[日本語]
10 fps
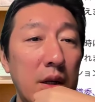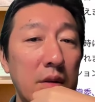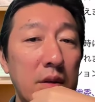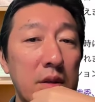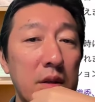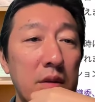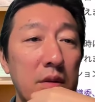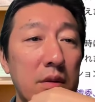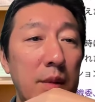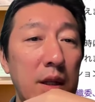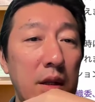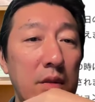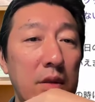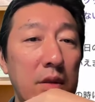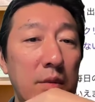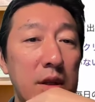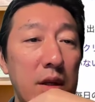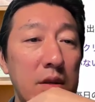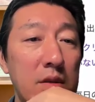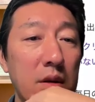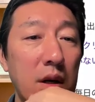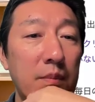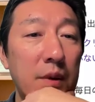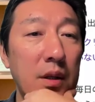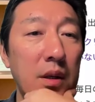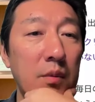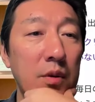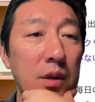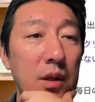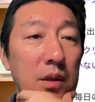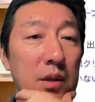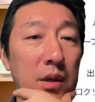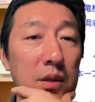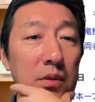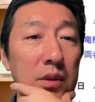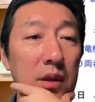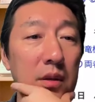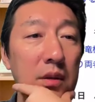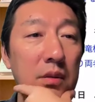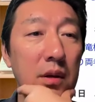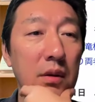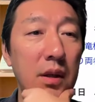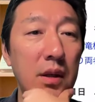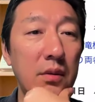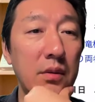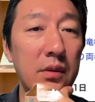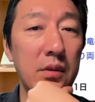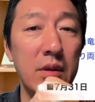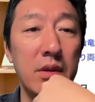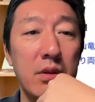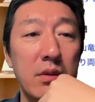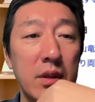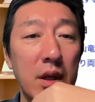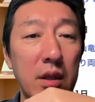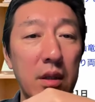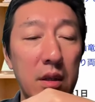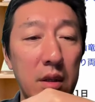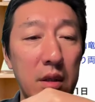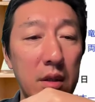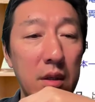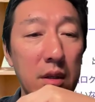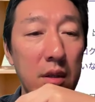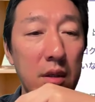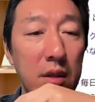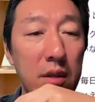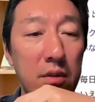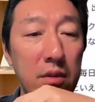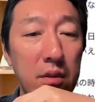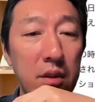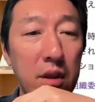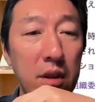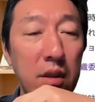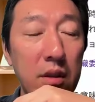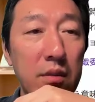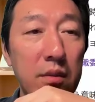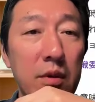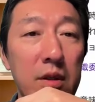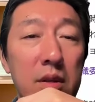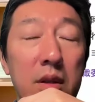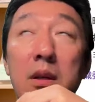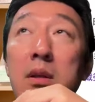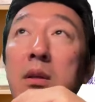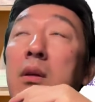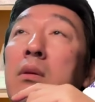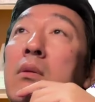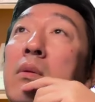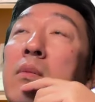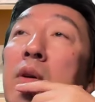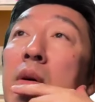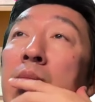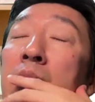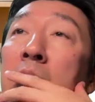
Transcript: られるんですけど、まあなんといっても選手がやっぱりね問題提起をしていると、これはね本当に良くない状態だと思いますね。昨日も